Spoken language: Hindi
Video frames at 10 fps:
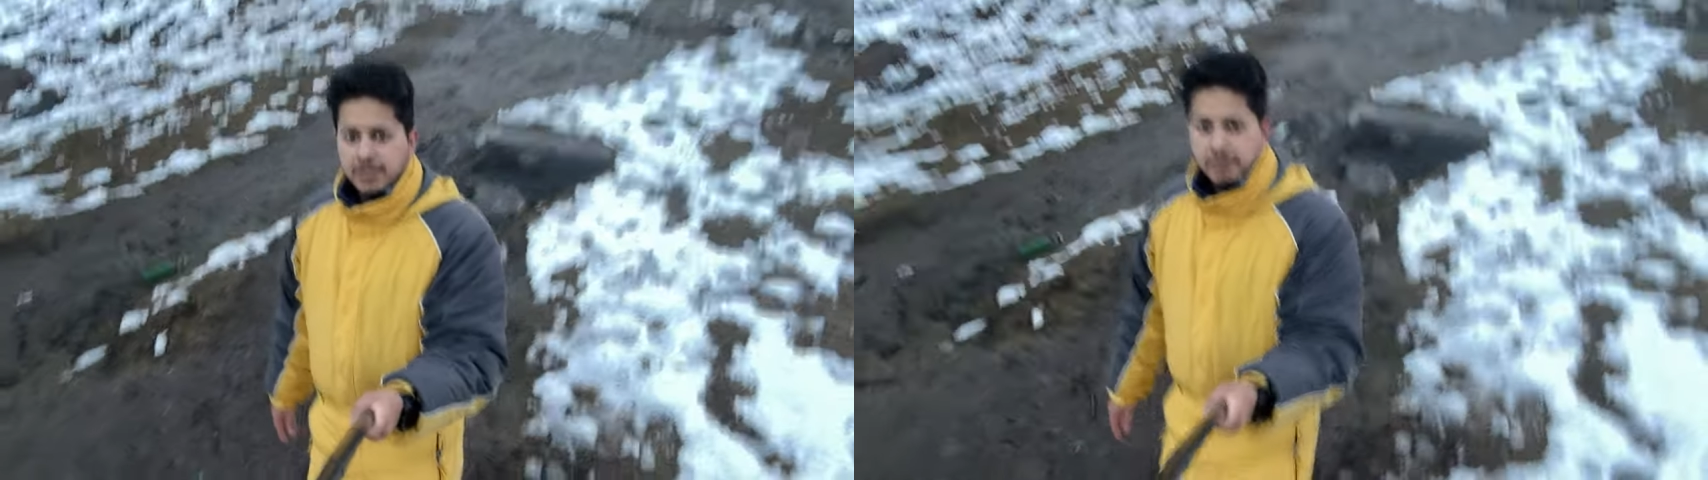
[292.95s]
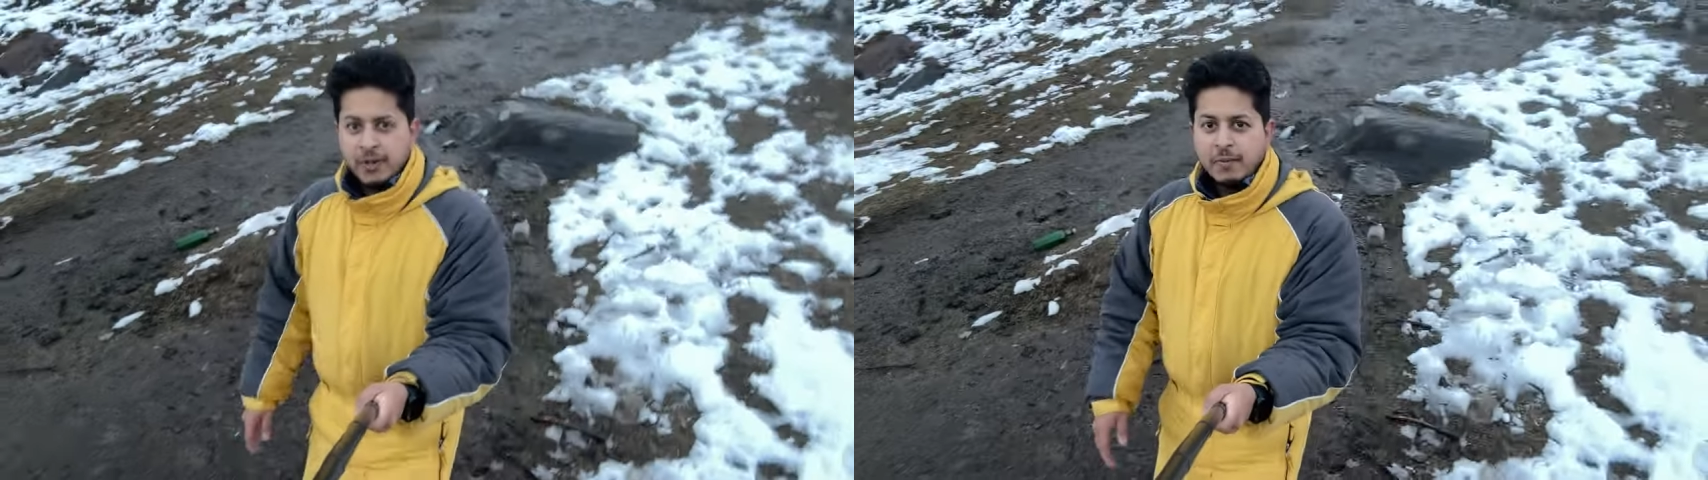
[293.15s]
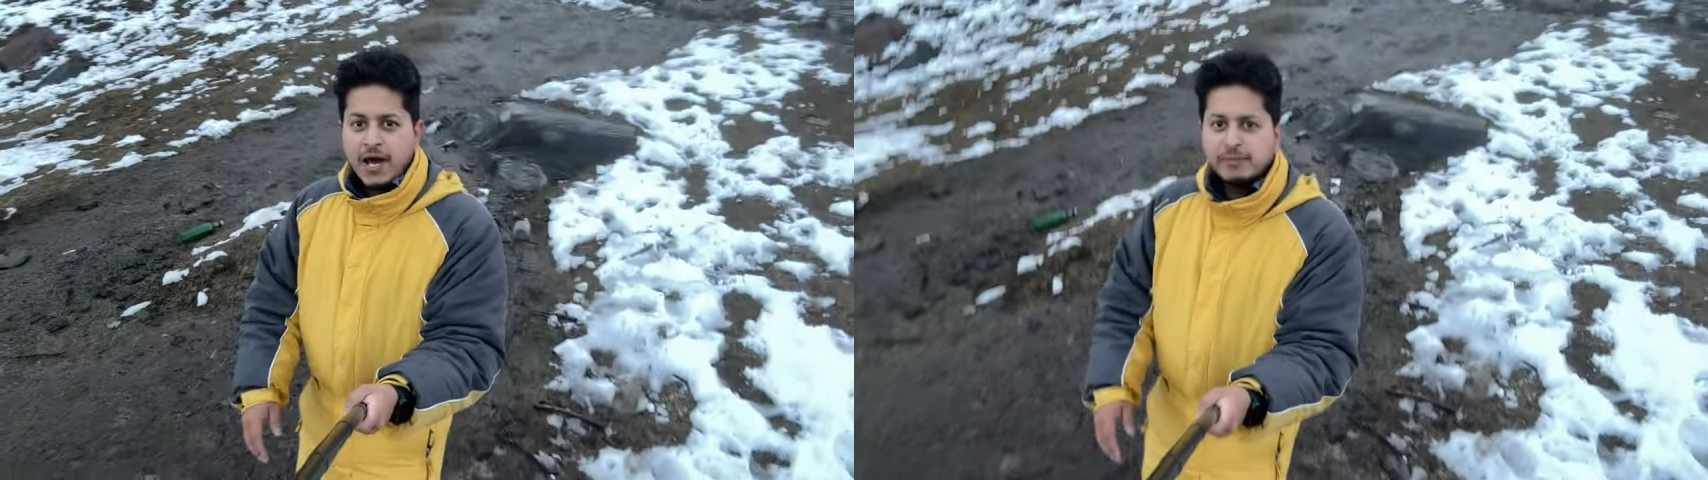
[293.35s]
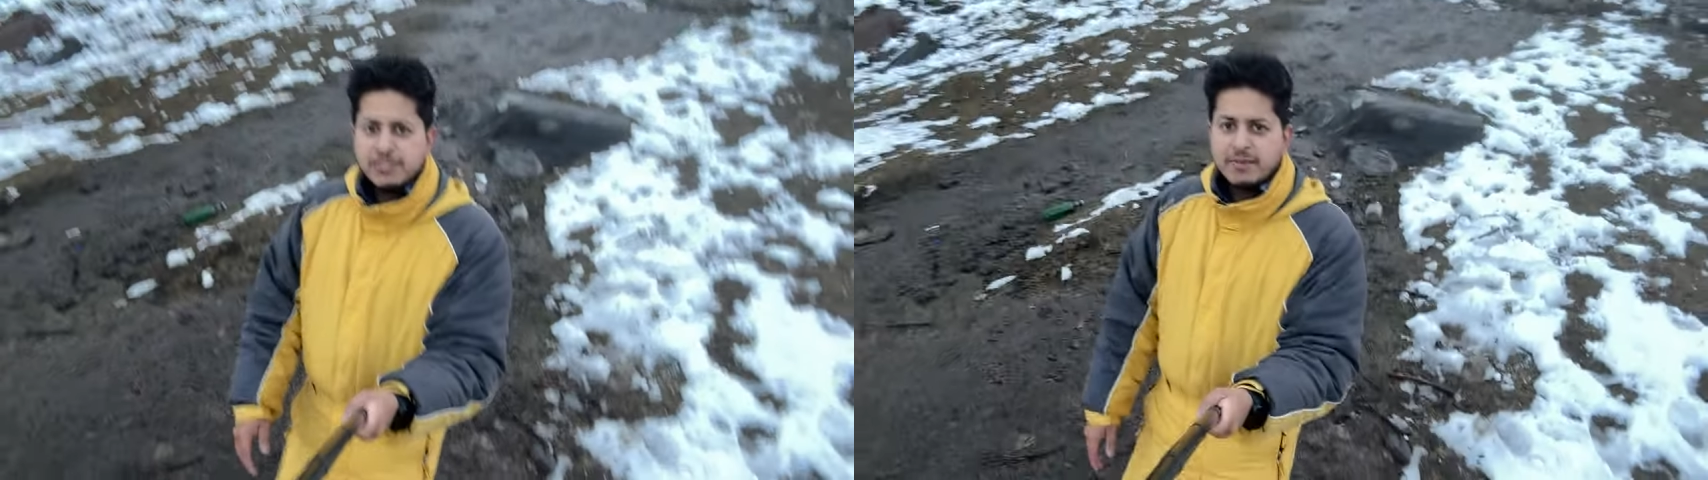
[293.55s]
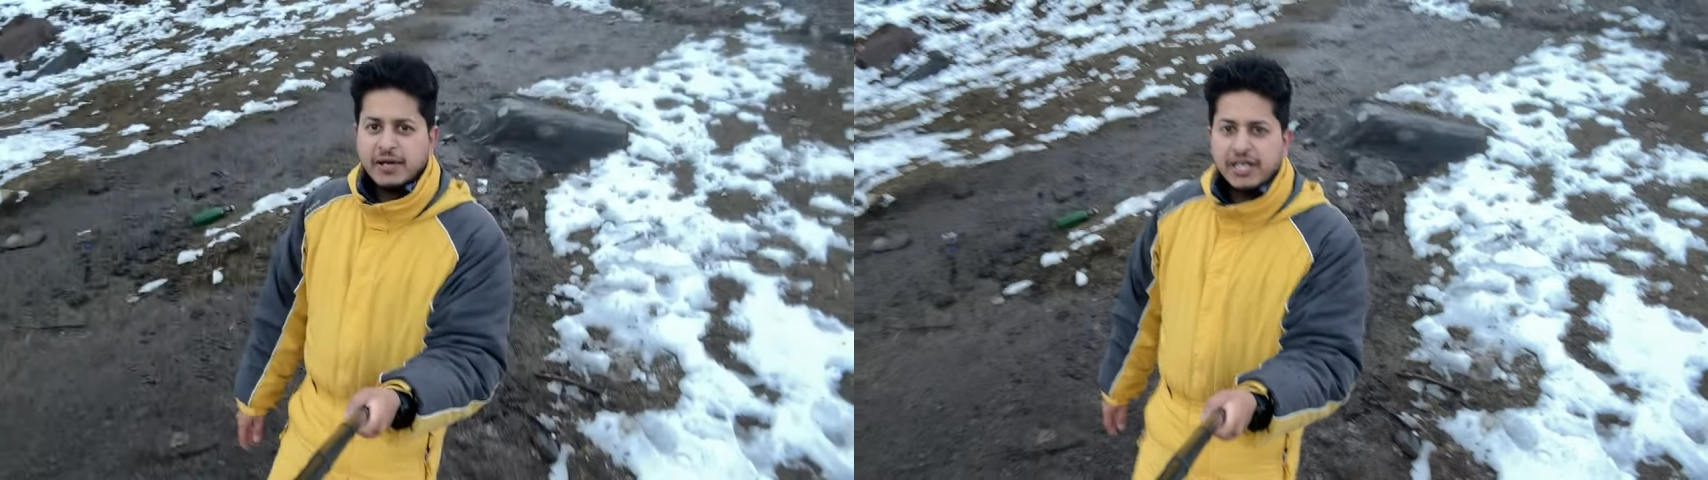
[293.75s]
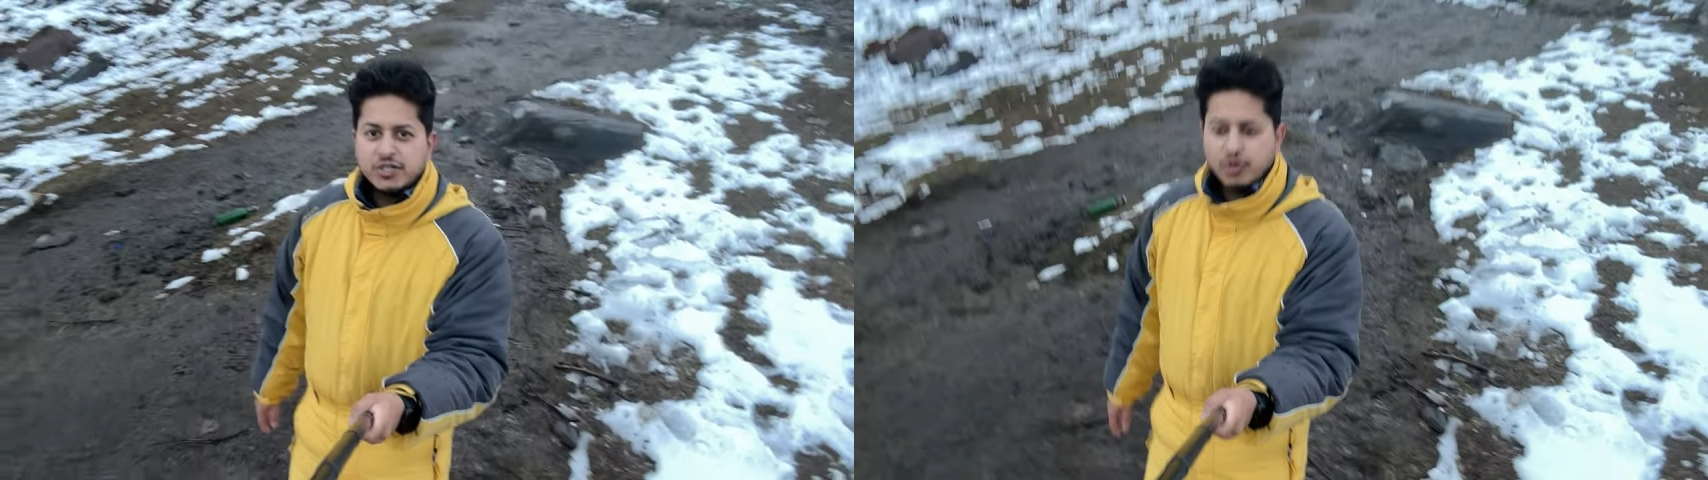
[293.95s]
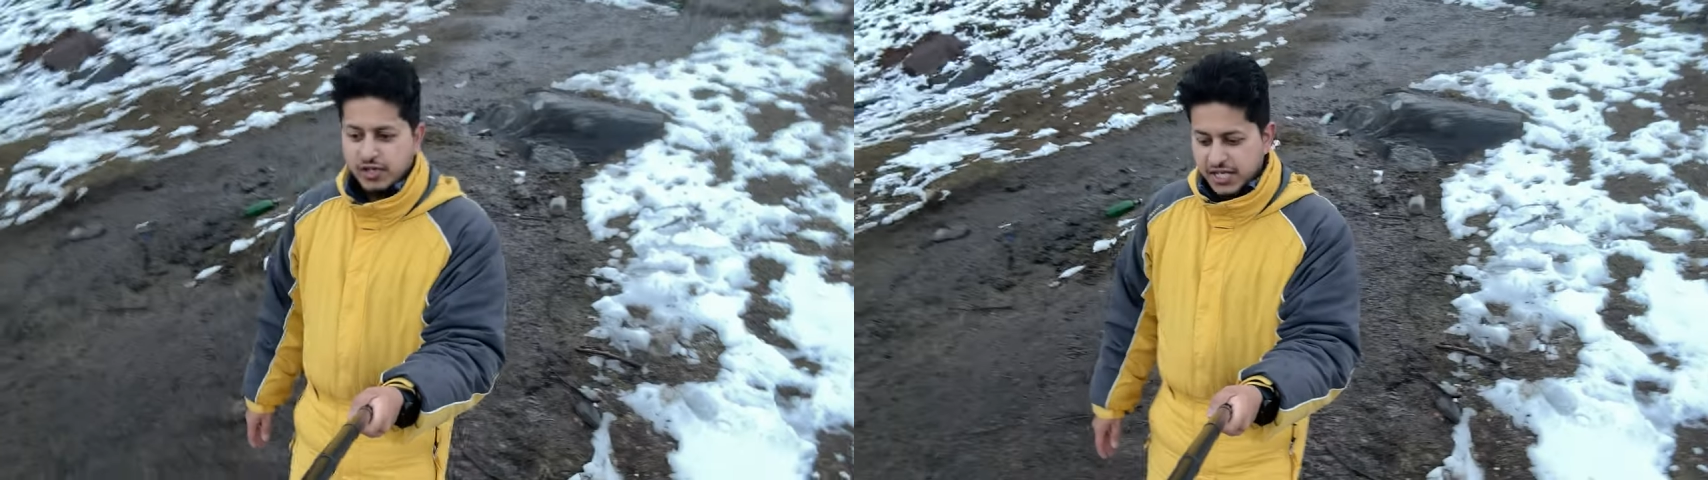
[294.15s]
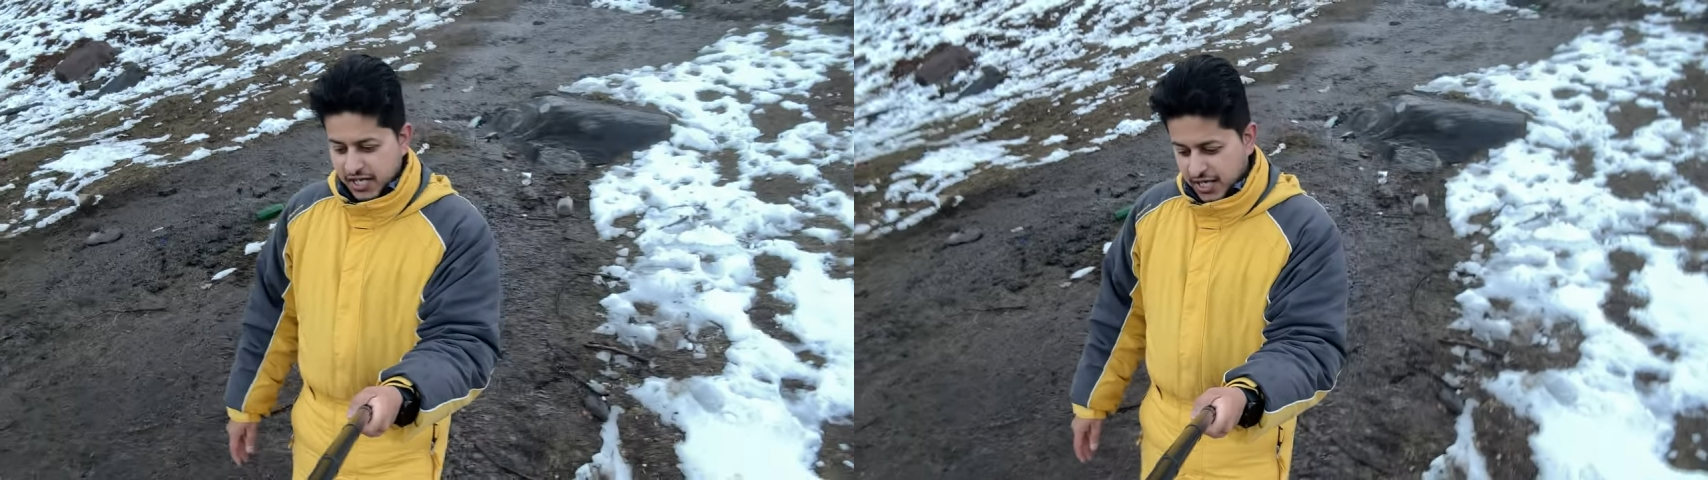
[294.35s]
पर बाद में जब मैंने इंजॉय
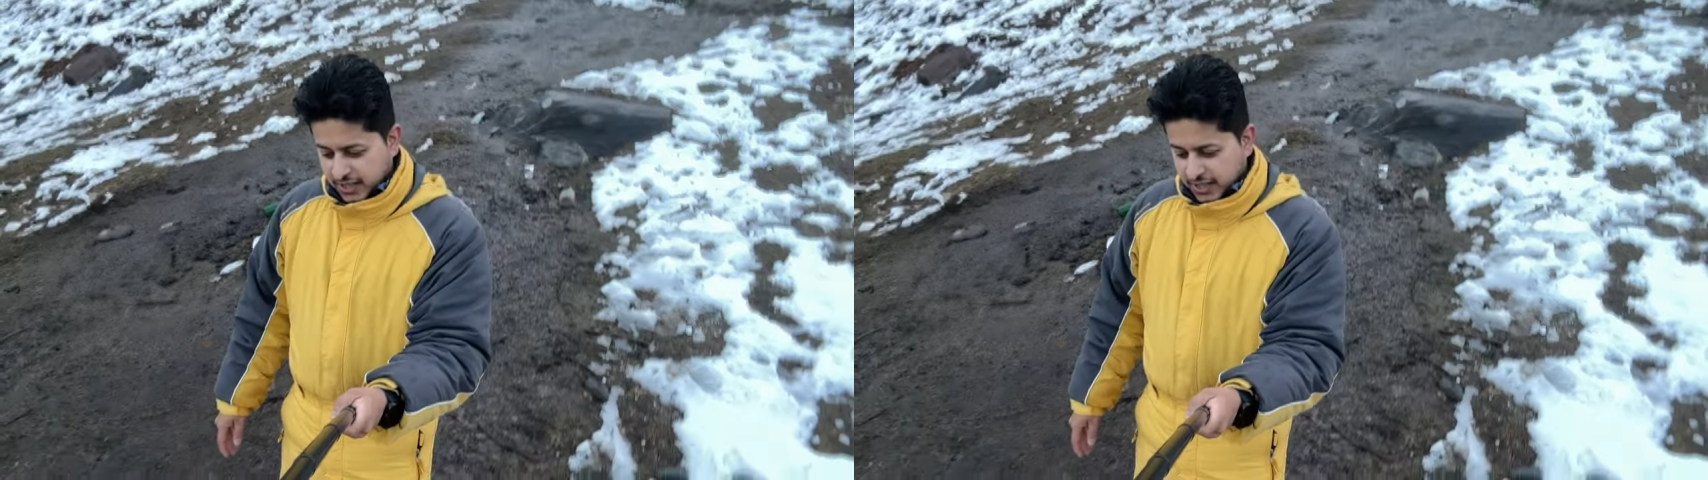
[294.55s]
किया ना